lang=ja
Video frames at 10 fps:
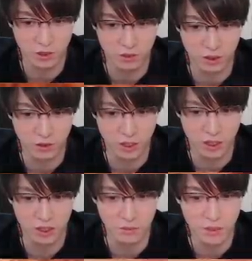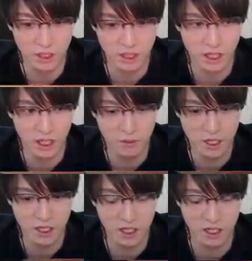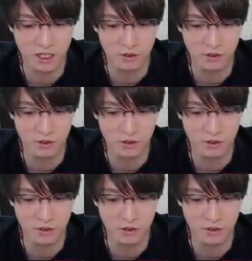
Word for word: るんだろうな。未だに解明できないんだよ